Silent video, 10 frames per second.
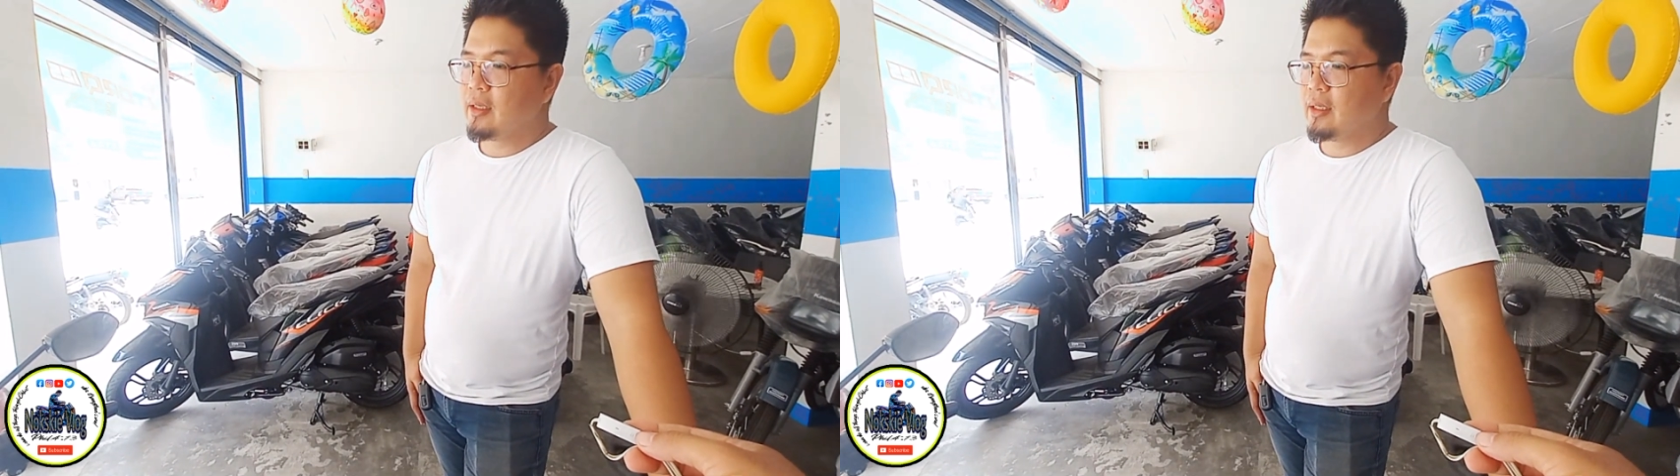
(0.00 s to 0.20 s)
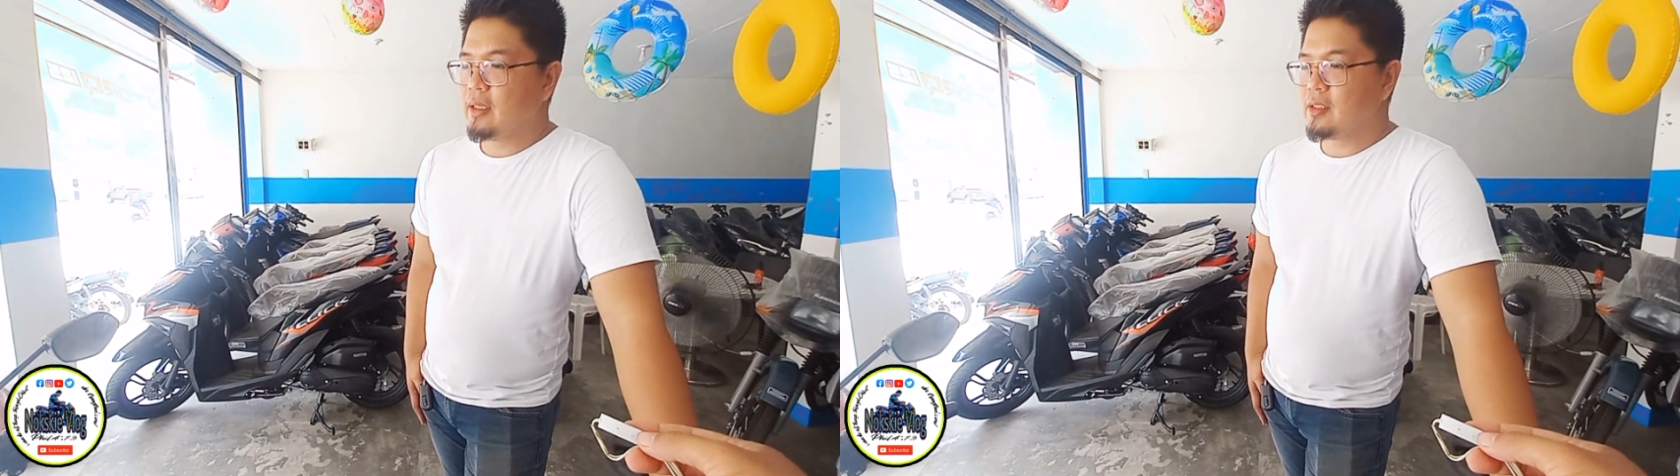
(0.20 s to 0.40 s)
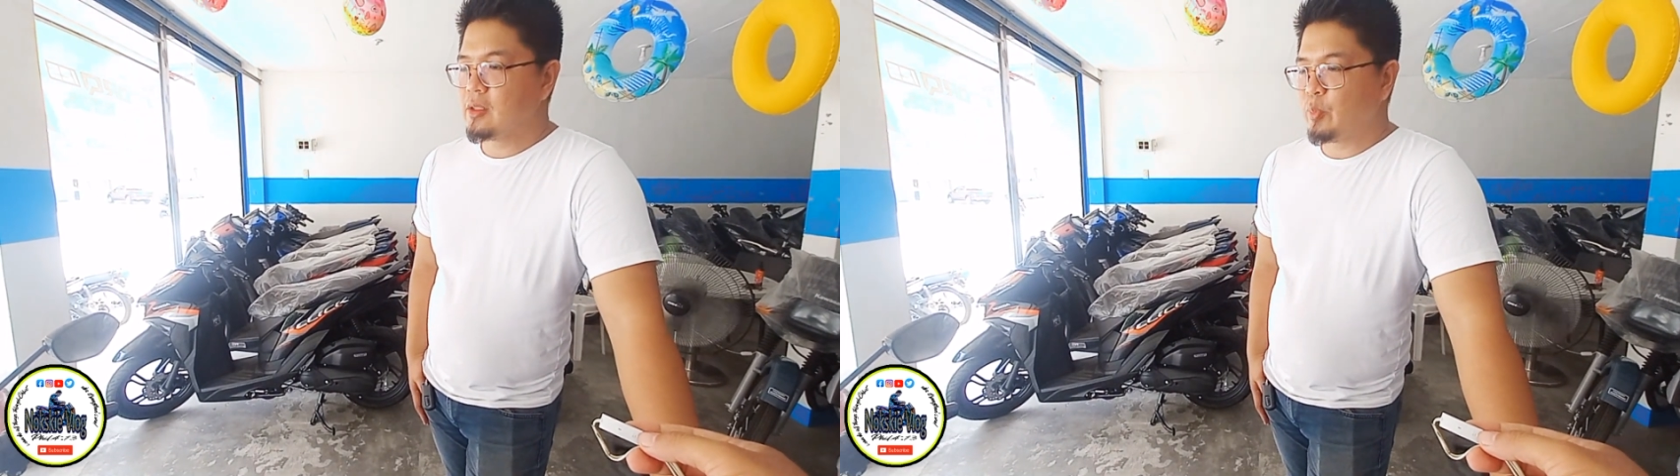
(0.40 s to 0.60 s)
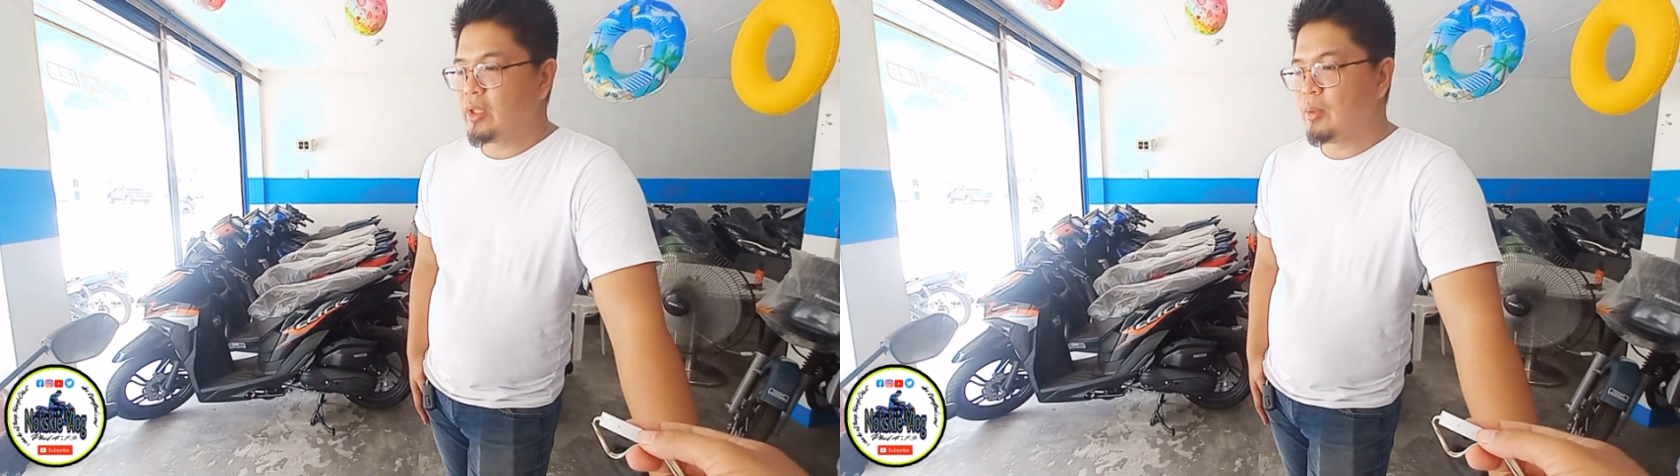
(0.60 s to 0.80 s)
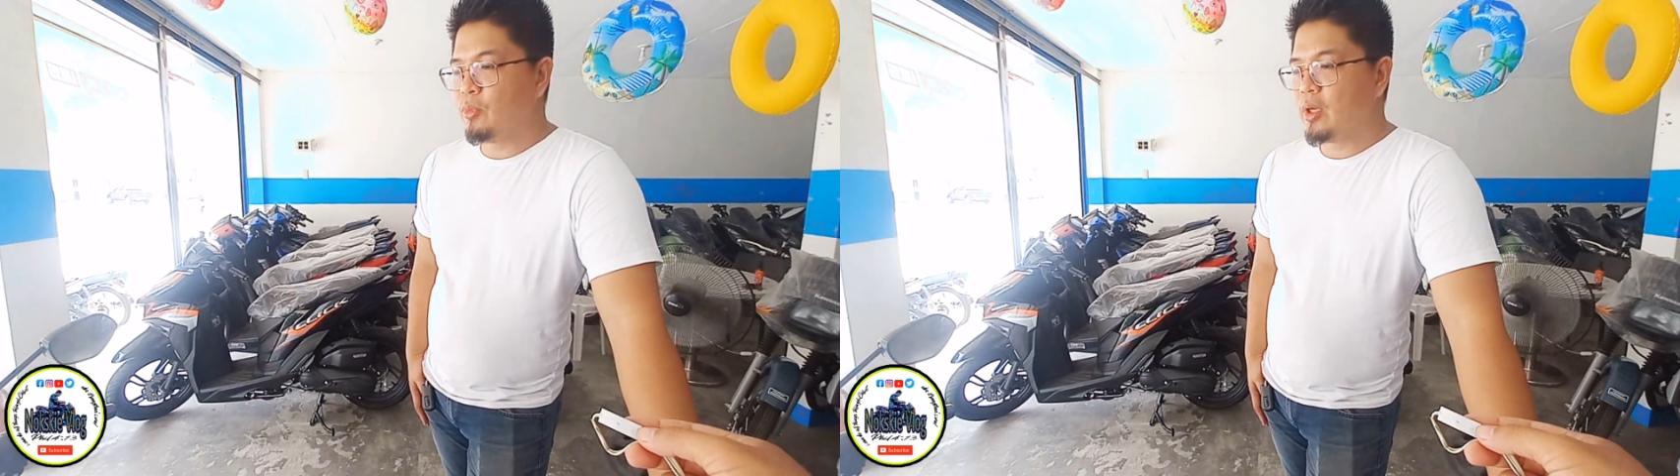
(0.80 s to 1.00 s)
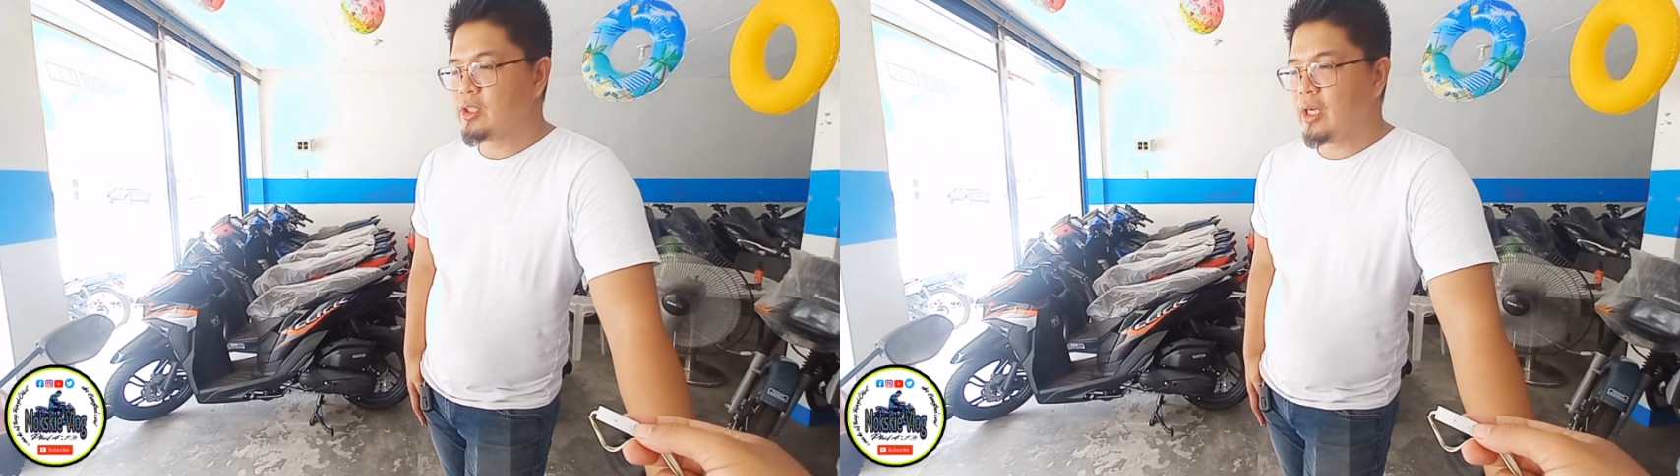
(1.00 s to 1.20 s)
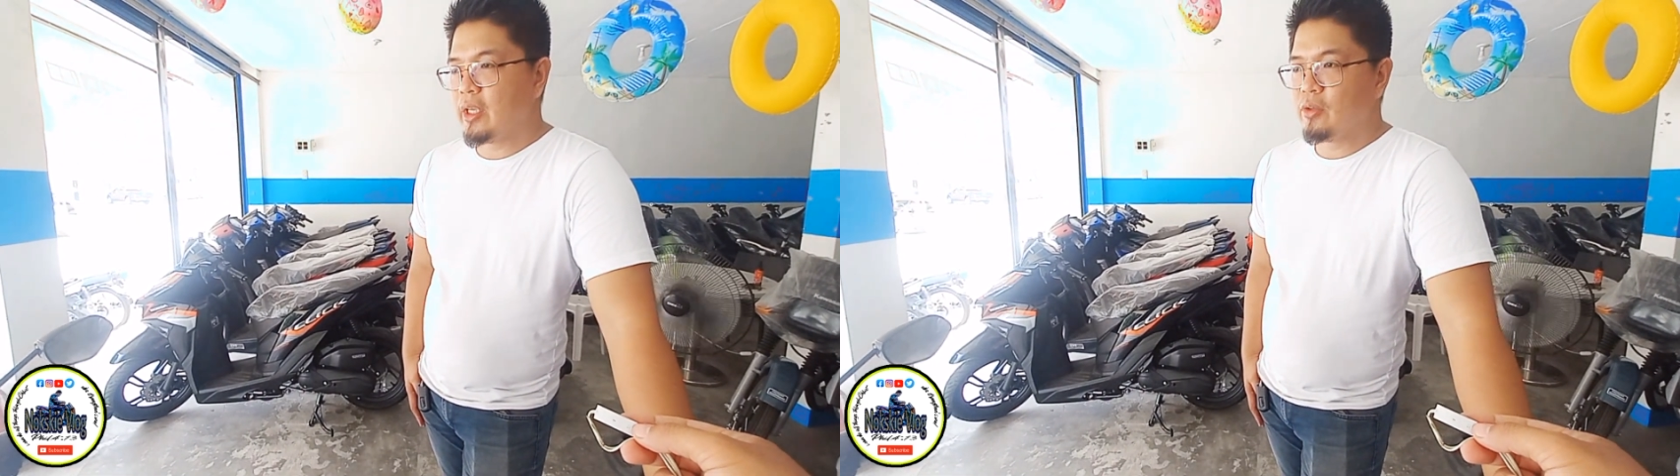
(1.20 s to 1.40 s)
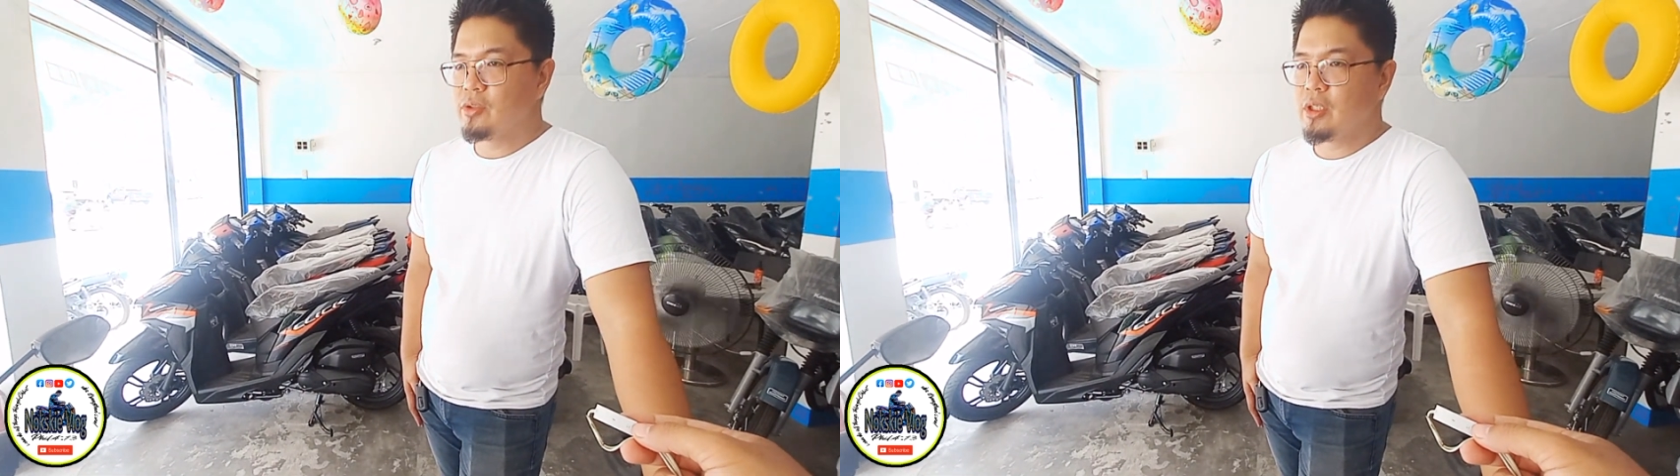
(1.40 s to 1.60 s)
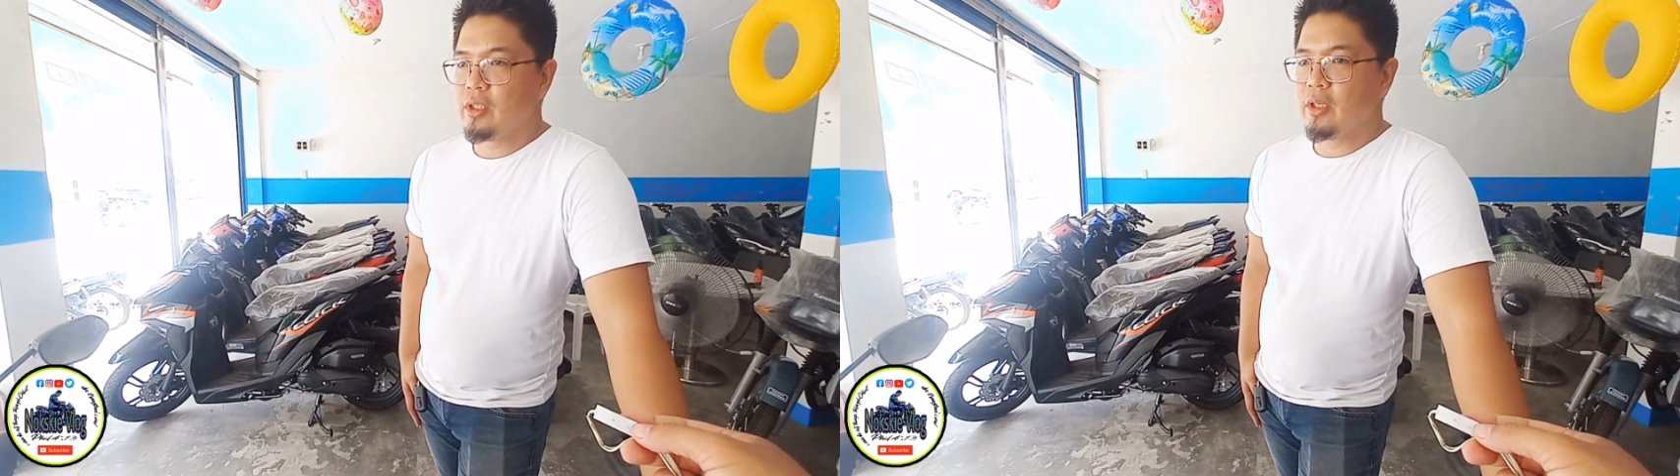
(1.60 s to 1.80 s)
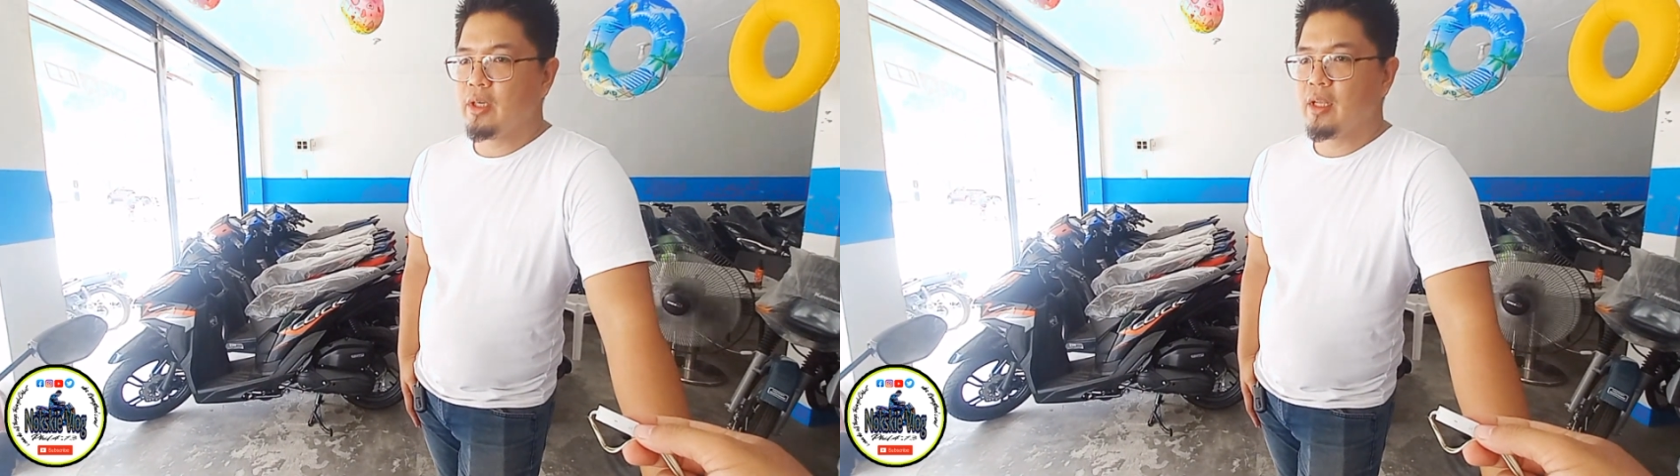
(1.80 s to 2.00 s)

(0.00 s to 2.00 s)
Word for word: is pwede mo na siyang i-consider